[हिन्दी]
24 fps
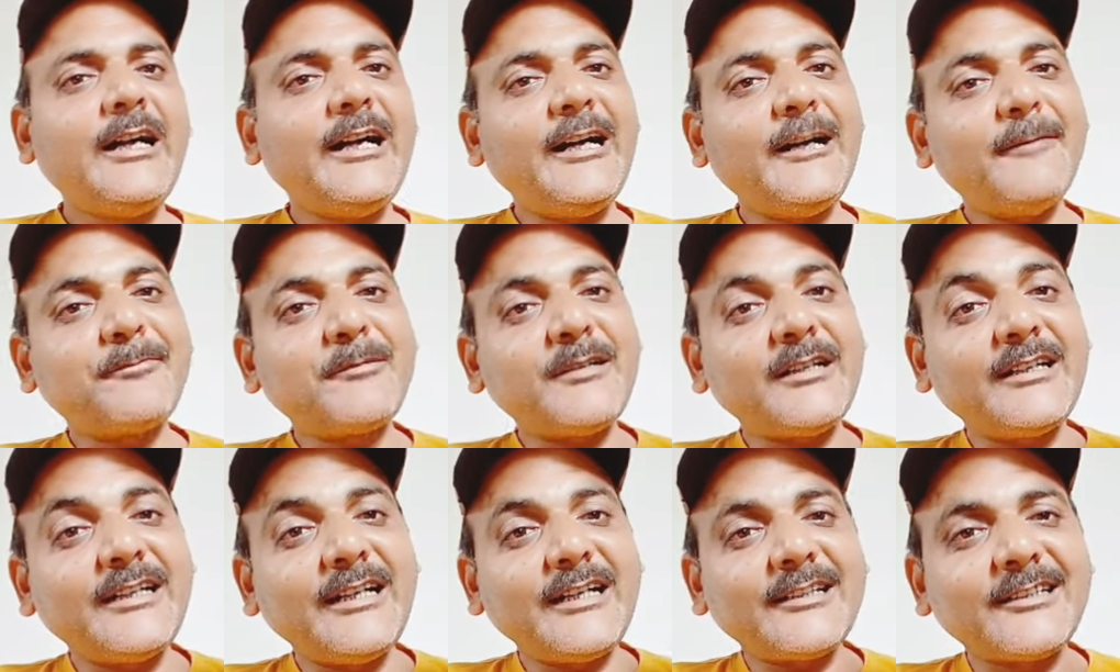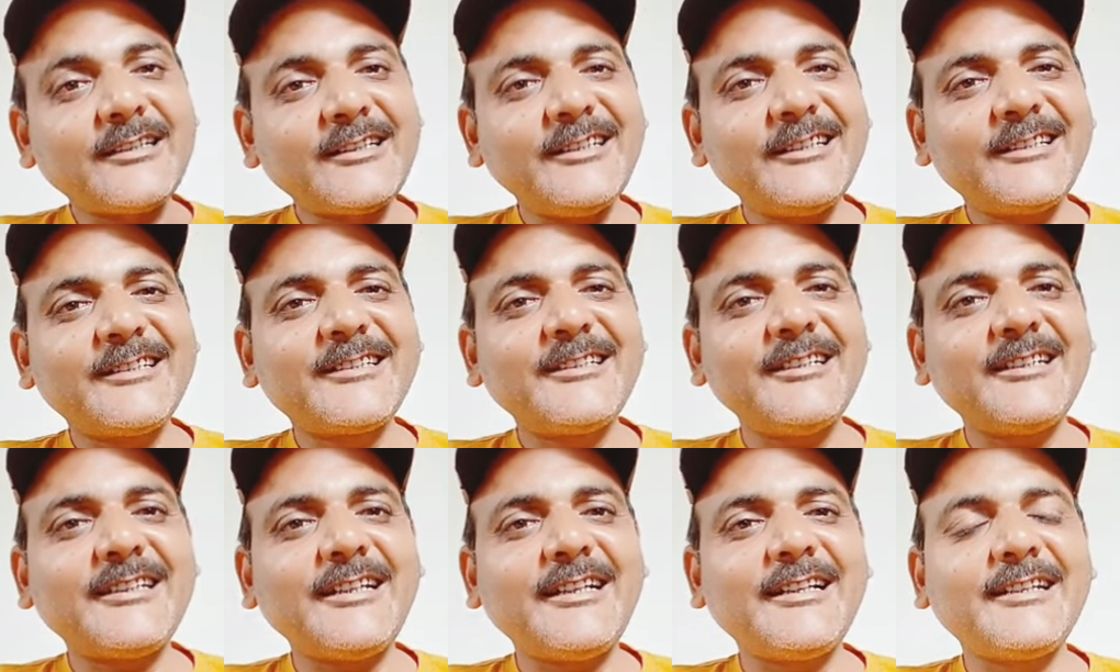आपका घर
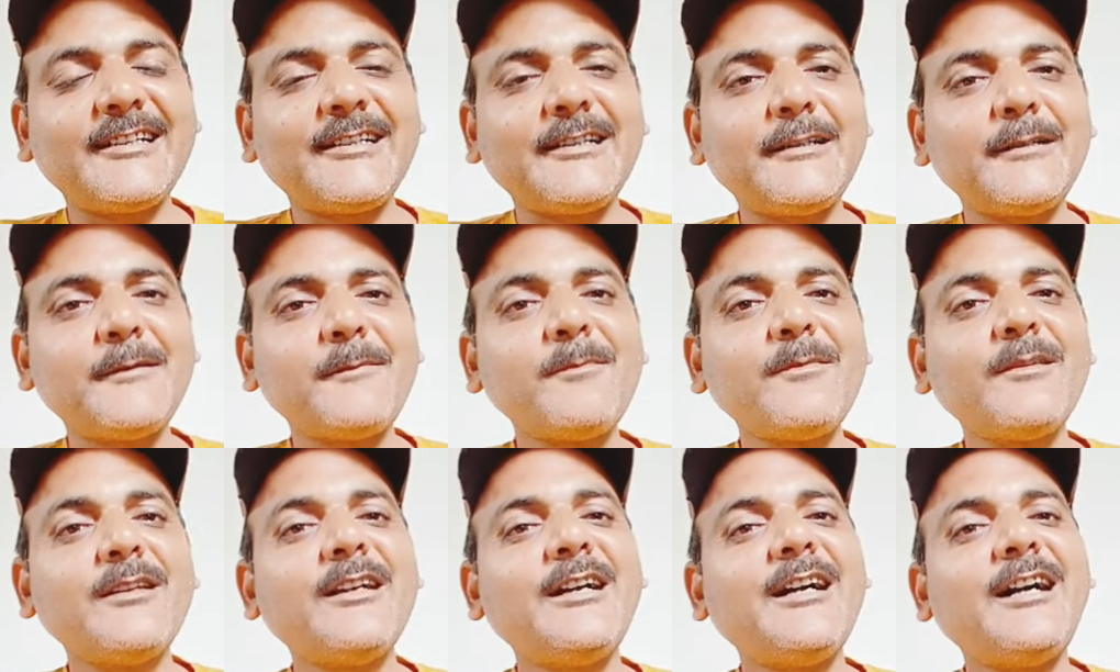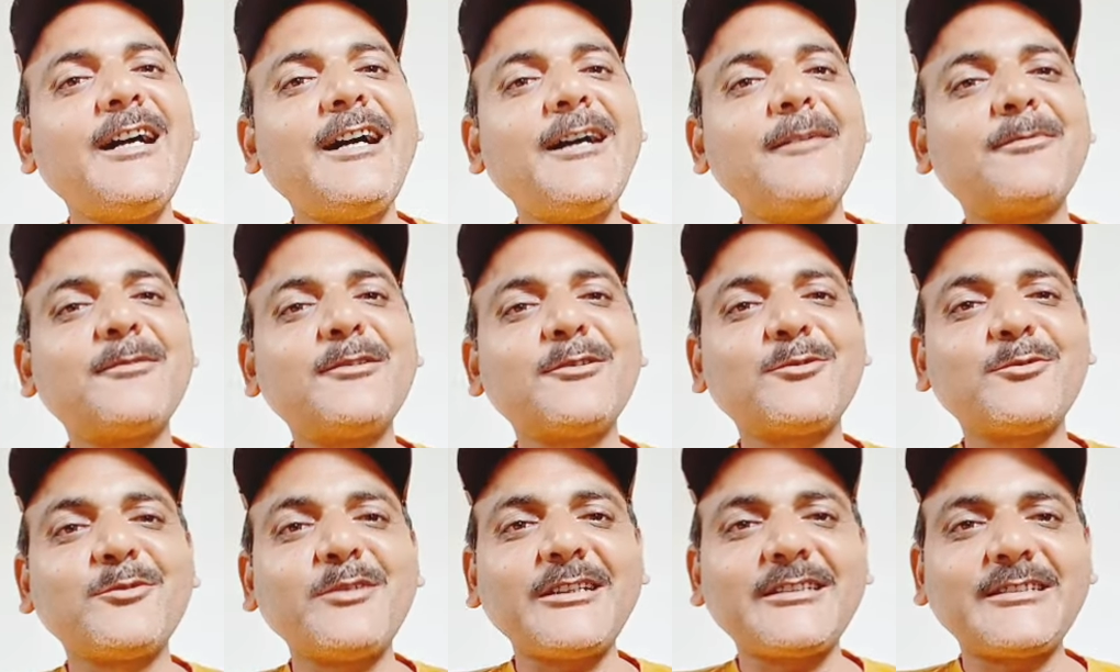देखते रहेंगे आपकी
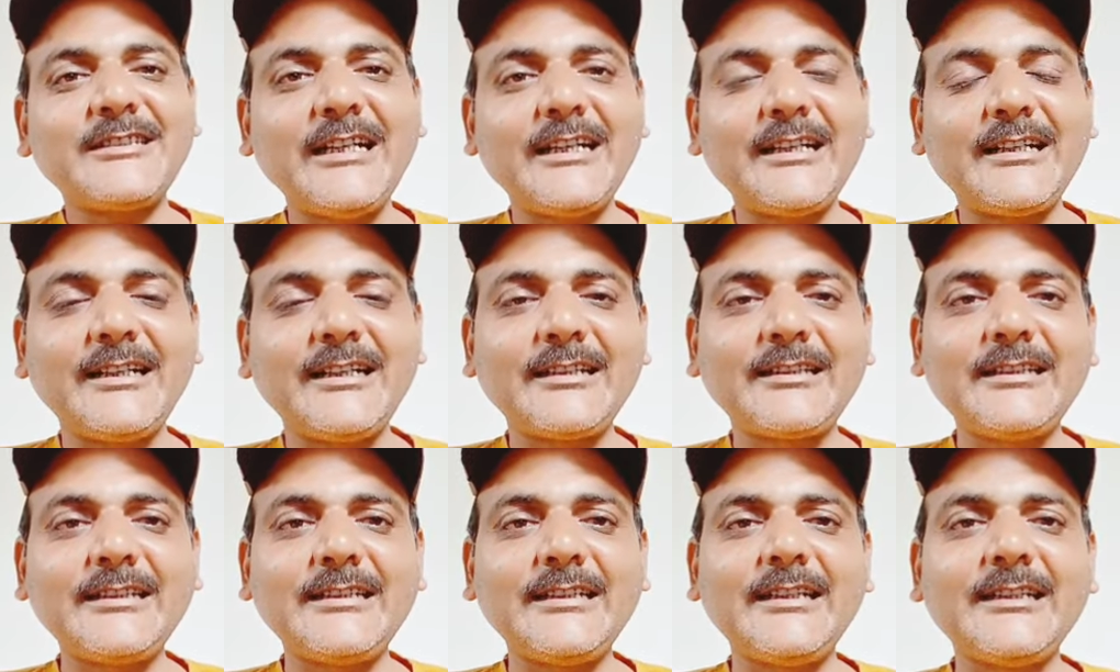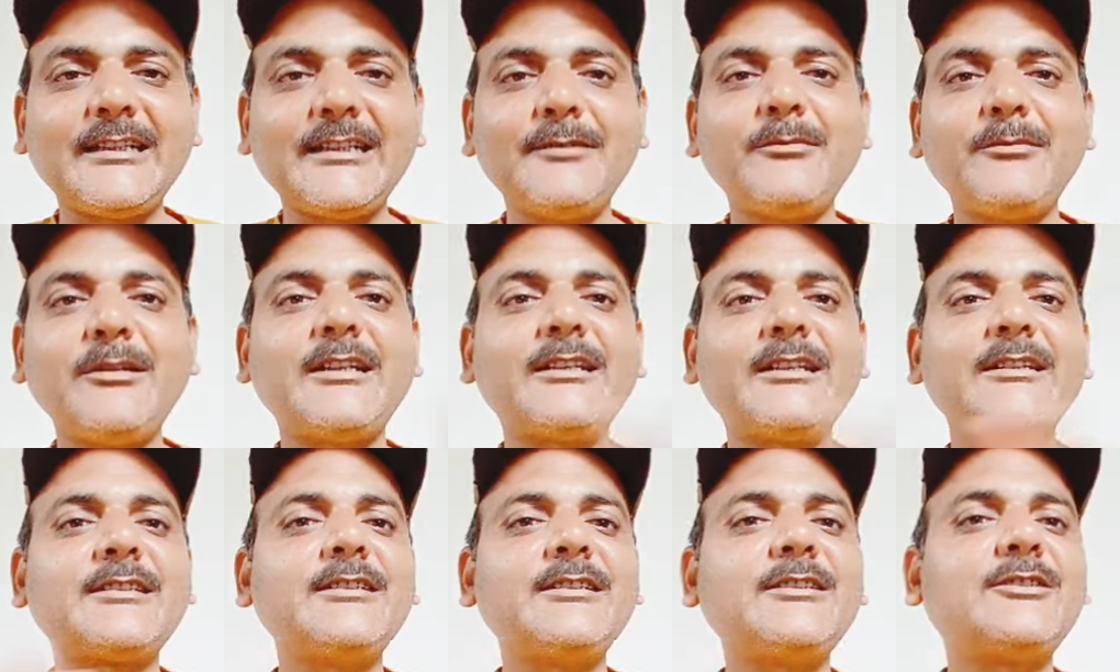सुरक्षा करते रहेंगे
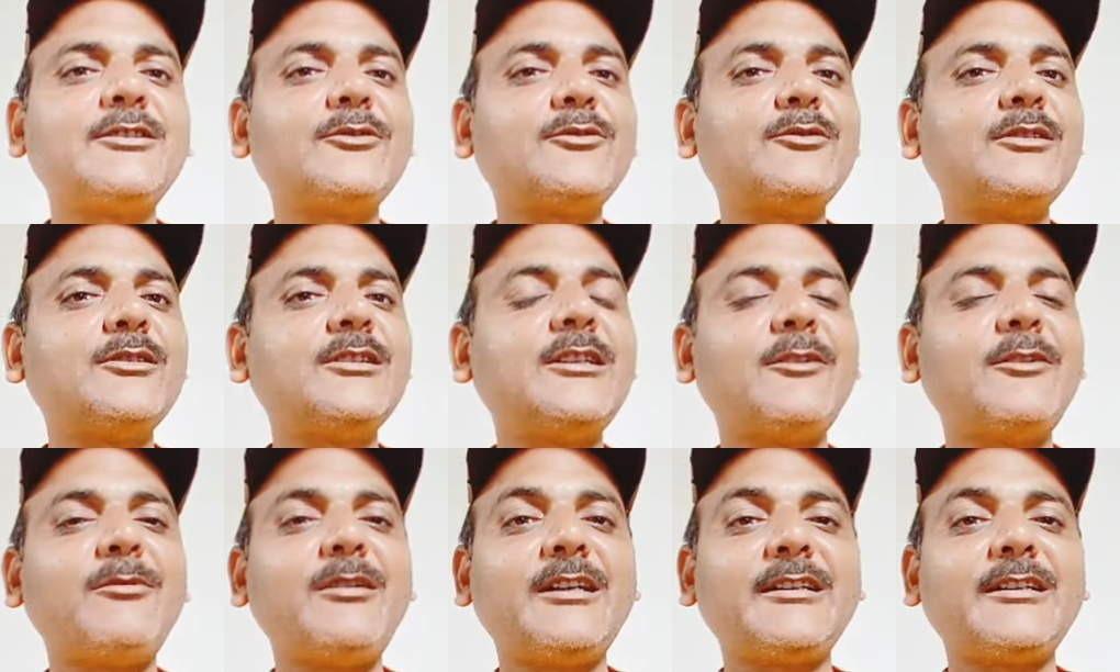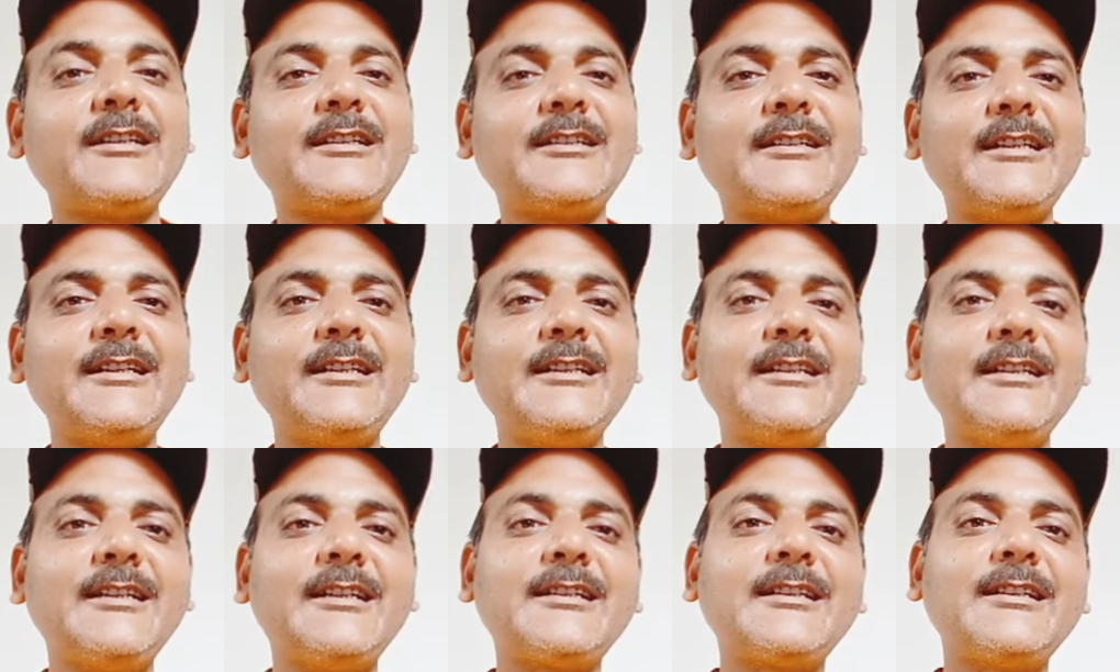मगर किसी को गंवारा
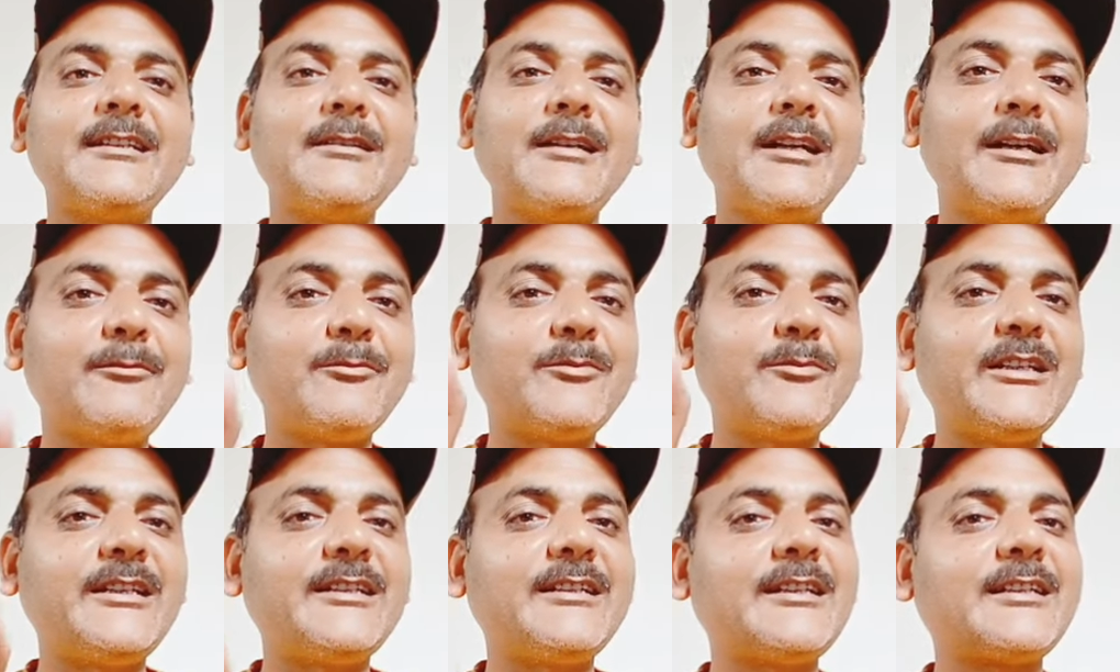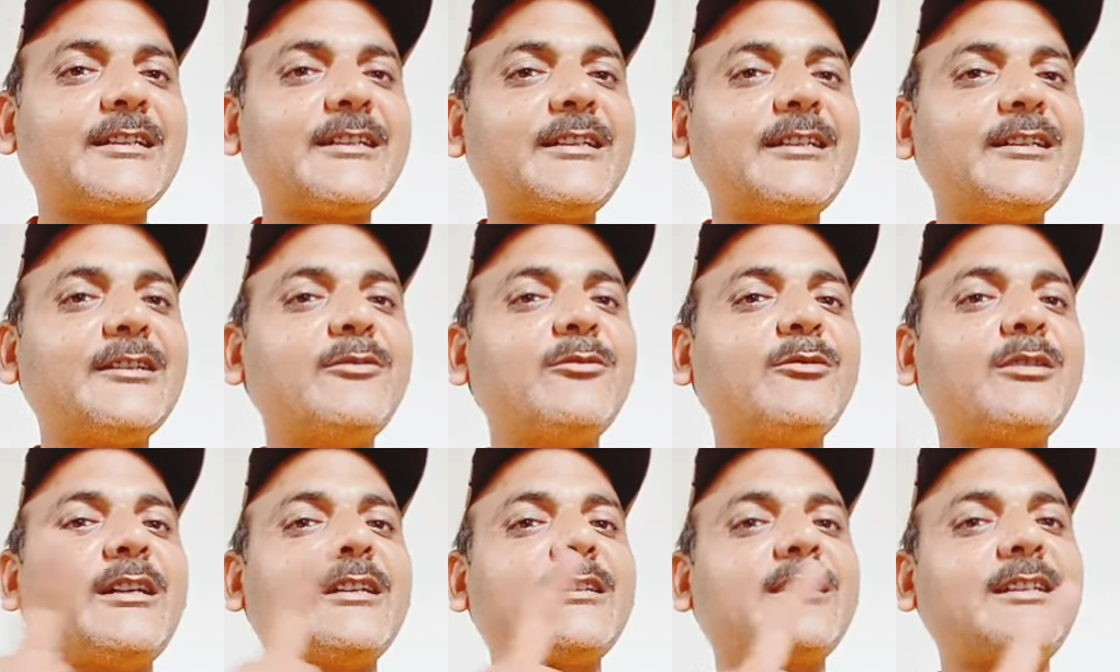नहीं है कि हम नहीं रखेंगे वो
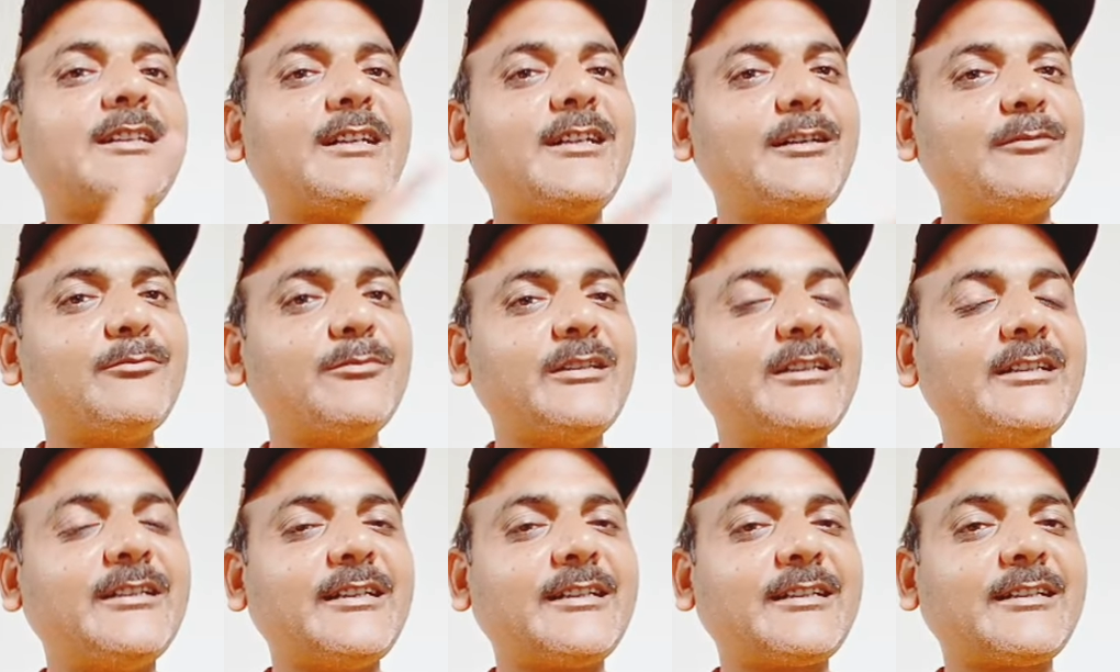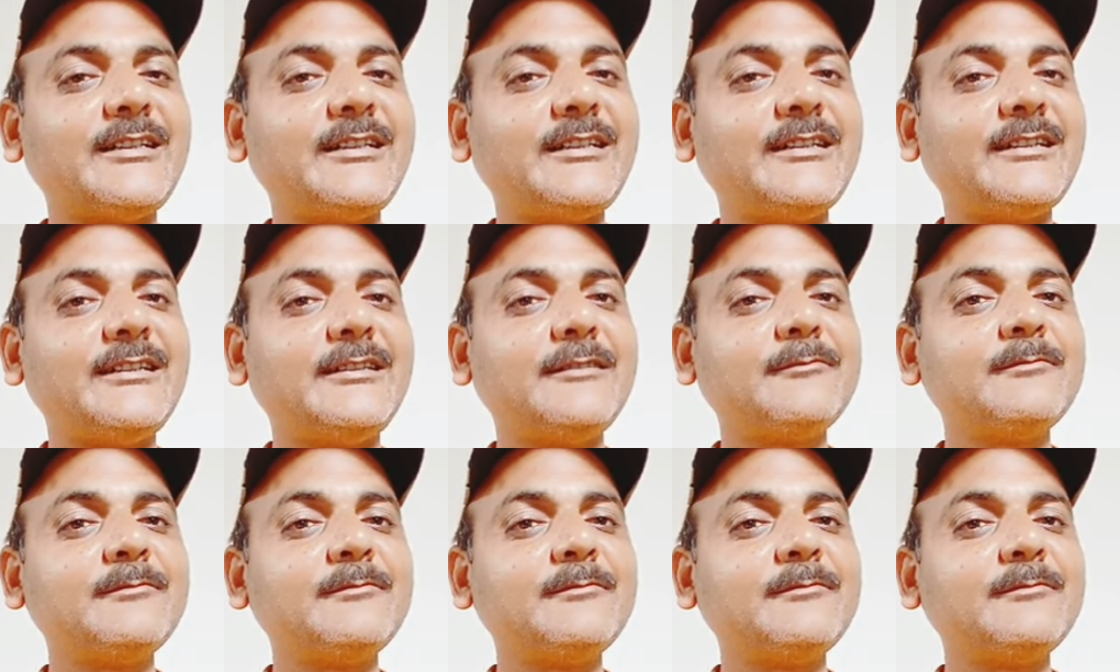कहता हम नहीं रखेंगे